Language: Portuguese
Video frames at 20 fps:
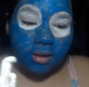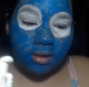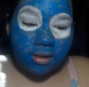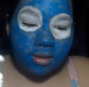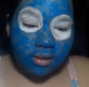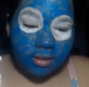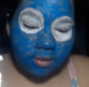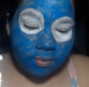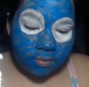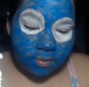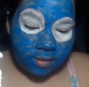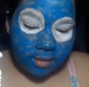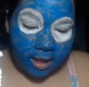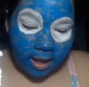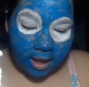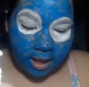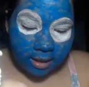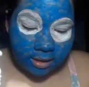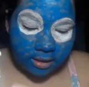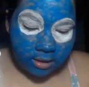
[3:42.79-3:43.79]
Então
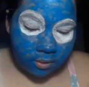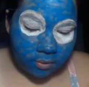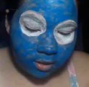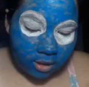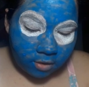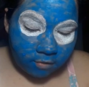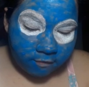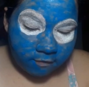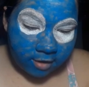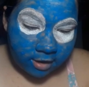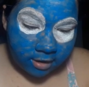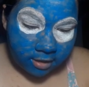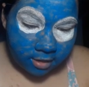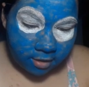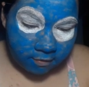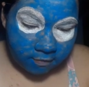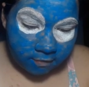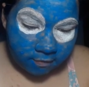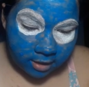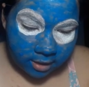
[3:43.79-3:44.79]
tá, aqui eu tenho várias
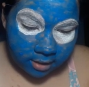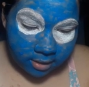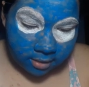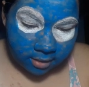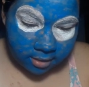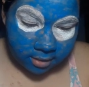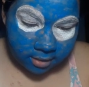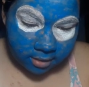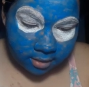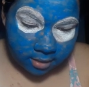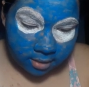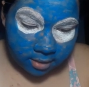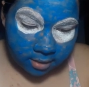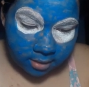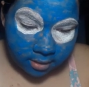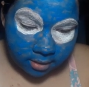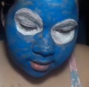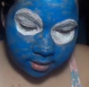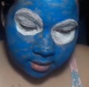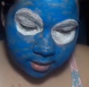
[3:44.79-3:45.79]
referências,
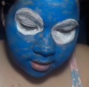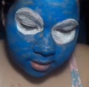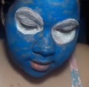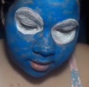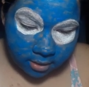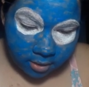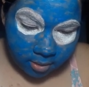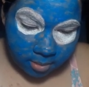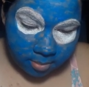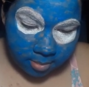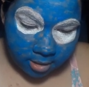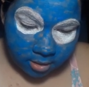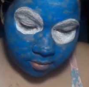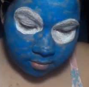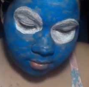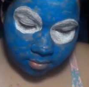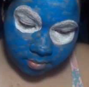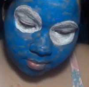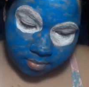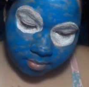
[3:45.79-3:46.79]
então é
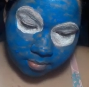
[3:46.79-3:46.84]
meio